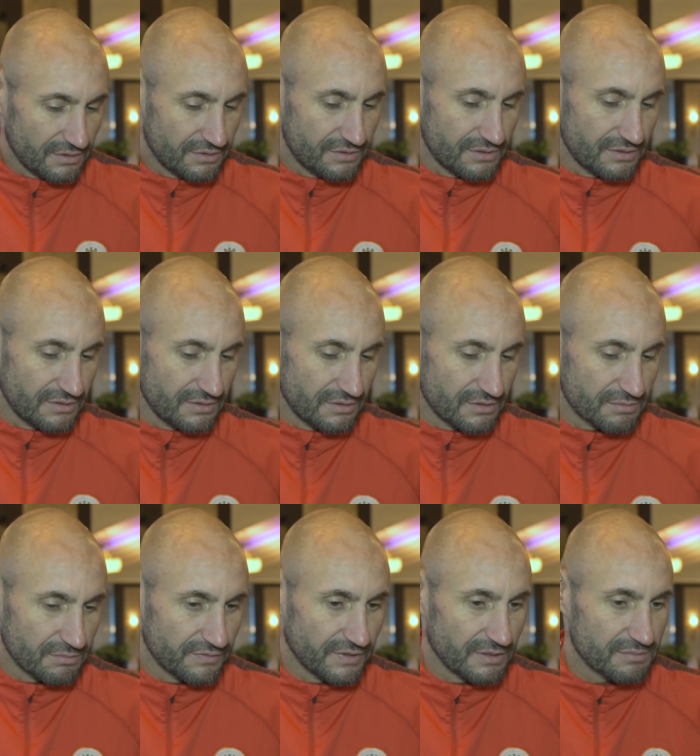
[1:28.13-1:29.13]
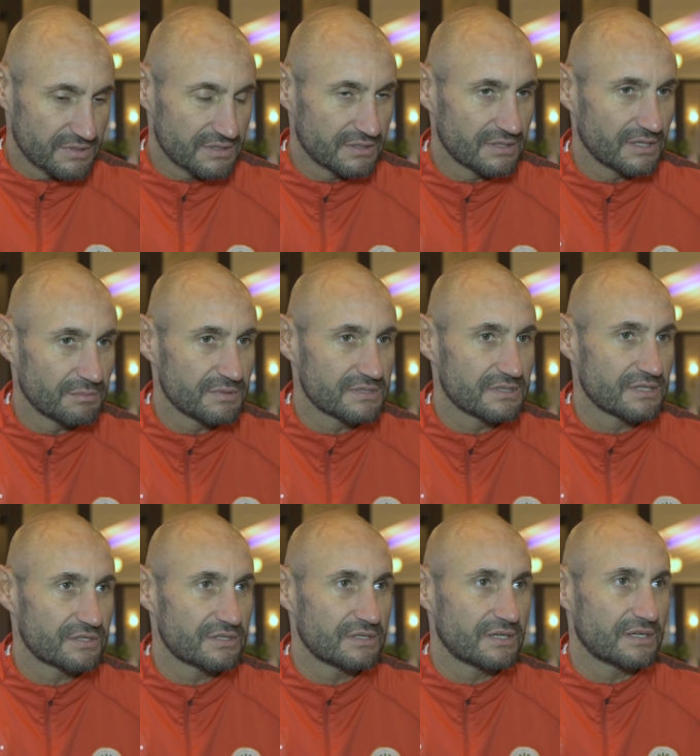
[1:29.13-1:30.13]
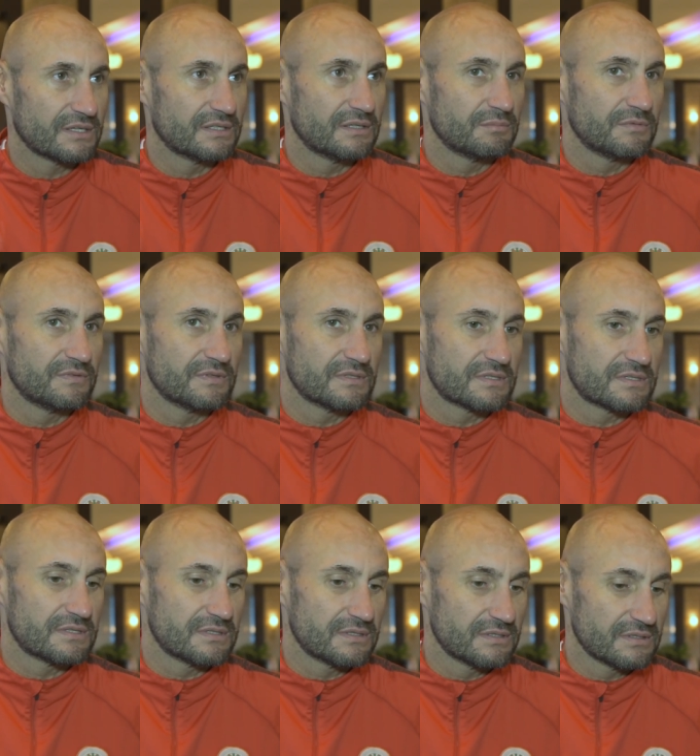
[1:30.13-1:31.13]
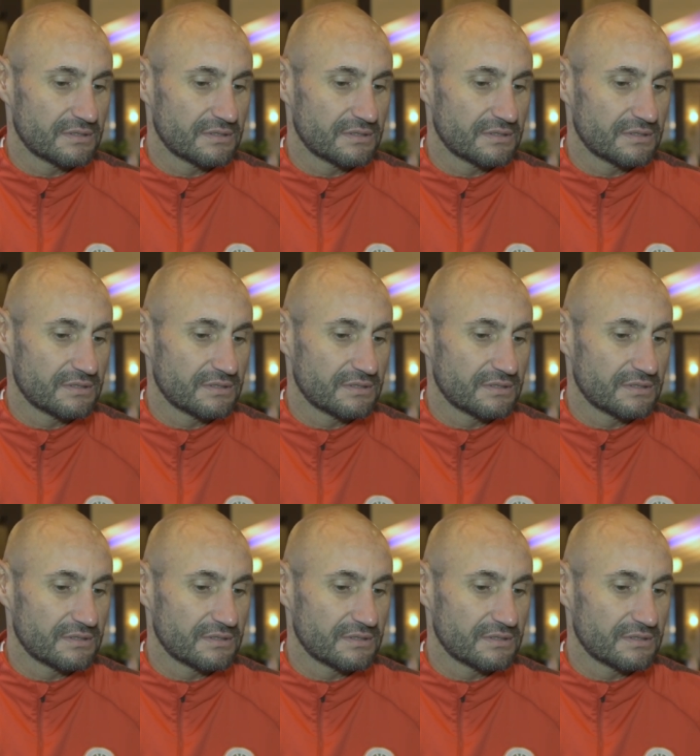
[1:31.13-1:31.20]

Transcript: gdzie rozmawiałem z trenerami z naszej akademii, więc e,